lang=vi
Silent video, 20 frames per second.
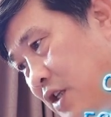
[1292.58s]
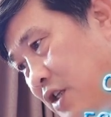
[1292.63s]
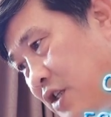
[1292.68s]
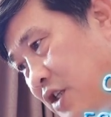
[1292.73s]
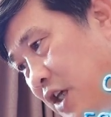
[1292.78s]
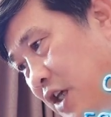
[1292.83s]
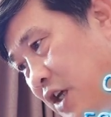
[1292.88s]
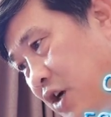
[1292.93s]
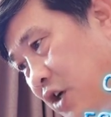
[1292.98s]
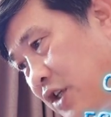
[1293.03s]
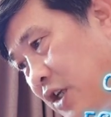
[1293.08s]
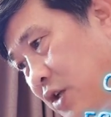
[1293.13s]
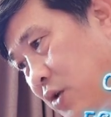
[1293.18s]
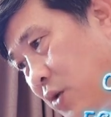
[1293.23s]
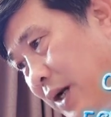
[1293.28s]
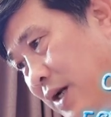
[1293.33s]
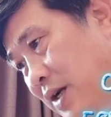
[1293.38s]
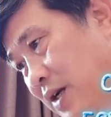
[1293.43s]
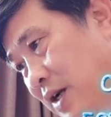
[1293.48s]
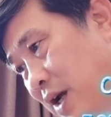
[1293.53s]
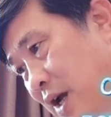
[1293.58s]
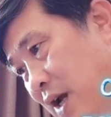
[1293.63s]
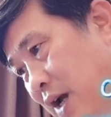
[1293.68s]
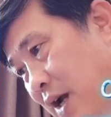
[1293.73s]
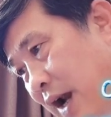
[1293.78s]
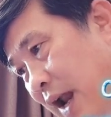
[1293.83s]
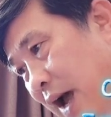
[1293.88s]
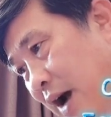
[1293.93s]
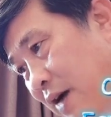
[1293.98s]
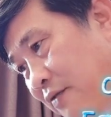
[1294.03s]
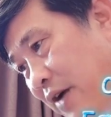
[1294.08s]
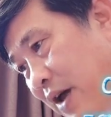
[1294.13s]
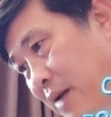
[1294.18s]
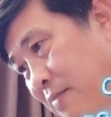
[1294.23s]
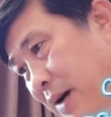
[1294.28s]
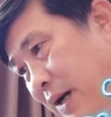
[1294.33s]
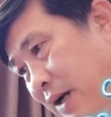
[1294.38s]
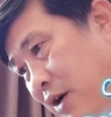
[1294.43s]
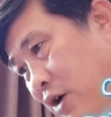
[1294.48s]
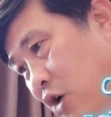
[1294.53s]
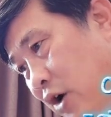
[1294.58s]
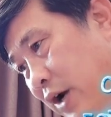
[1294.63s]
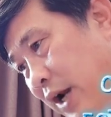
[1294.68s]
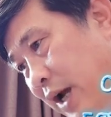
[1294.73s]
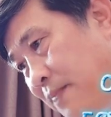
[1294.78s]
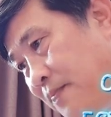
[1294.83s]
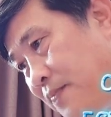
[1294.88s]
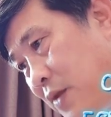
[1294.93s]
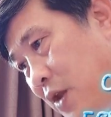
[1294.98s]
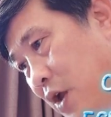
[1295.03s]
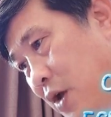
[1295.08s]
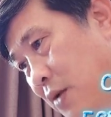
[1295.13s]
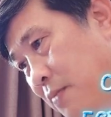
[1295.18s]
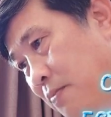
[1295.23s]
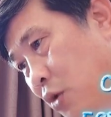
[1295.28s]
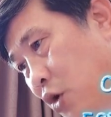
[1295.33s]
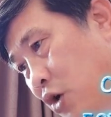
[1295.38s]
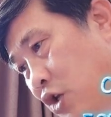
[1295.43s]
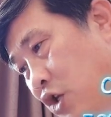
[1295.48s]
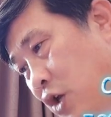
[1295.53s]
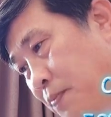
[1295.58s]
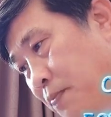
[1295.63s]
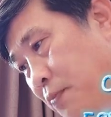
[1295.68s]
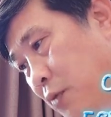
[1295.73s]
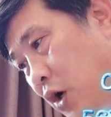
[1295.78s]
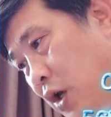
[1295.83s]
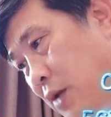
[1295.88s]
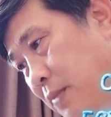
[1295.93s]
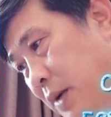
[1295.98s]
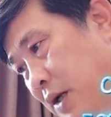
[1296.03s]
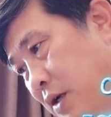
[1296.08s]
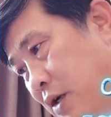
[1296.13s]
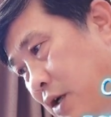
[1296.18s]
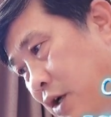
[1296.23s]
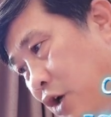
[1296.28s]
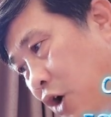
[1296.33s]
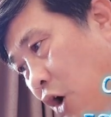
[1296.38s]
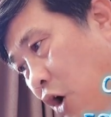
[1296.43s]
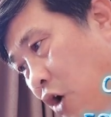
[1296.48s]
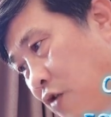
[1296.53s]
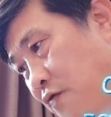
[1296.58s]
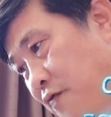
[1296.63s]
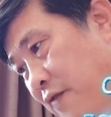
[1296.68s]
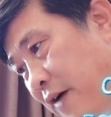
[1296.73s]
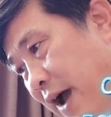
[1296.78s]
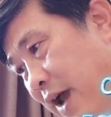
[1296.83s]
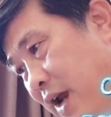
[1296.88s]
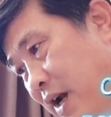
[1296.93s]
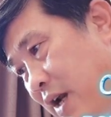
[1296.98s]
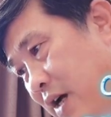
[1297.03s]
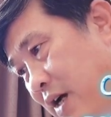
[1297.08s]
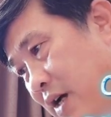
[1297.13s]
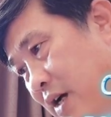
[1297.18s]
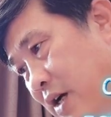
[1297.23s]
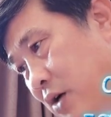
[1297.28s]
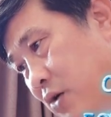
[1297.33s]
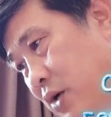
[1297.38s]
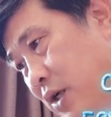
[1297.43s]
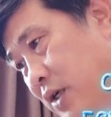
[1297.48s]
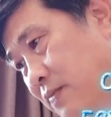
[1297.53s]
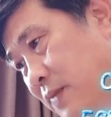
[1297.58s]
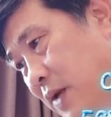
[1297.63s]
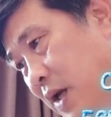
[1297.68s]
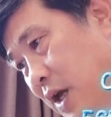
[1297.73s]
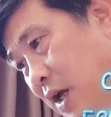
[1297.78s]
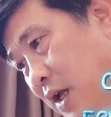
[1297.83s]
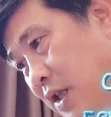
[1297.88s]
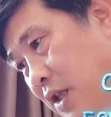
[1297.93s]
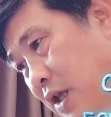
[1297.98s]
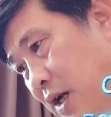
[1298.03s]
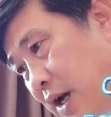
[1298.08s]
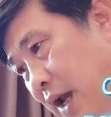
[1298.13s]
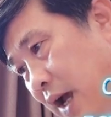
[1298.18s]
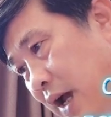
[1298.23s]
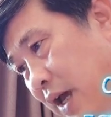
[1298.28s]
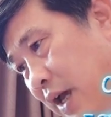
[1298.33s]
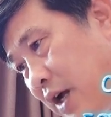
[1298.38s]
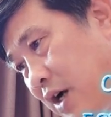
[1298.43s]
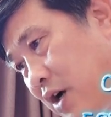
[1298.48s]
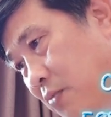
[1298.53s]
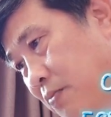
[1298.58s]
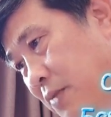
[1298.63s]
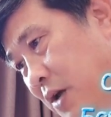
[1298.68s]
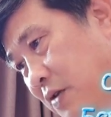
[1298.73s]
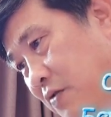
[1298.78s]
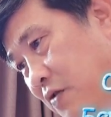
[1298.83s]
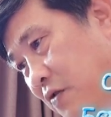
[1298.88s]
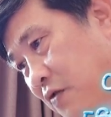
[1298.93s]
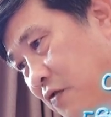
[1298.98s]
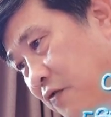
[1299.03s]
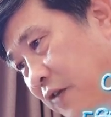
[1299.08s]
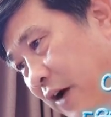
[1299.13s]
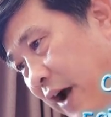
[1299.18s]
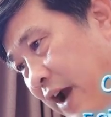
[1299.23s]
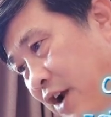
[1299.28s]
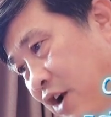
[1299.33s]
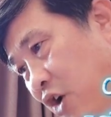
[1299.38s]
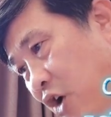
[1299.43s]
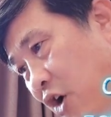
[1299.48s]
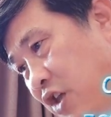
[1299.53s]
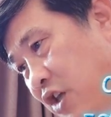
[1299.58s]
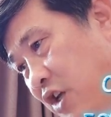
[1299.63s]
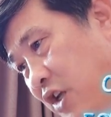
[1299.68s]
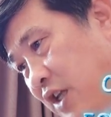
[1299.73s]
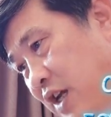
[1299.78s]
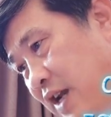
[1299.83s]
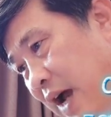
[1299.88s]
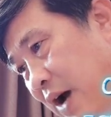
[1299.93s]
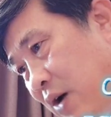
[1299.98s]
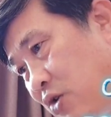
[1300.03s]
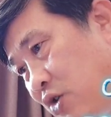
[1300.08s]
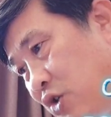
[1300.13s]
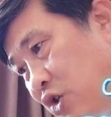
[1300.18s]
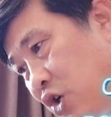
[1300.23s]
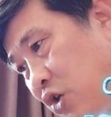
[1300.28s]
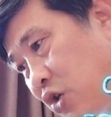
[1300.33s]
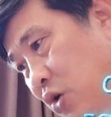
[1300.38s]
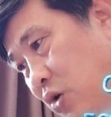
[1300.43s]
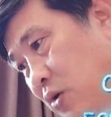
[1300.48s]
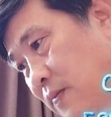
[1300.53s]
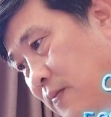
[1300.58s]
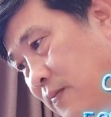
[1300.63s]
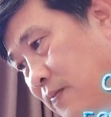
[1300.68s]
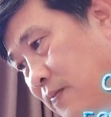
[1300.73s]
chỉ có tiết toán là vẻ mặt lo lắng muốn giúp bùi nghi minh nói vài lời hữu ích nhưng lại không biết phải nói như thế nào cho tốt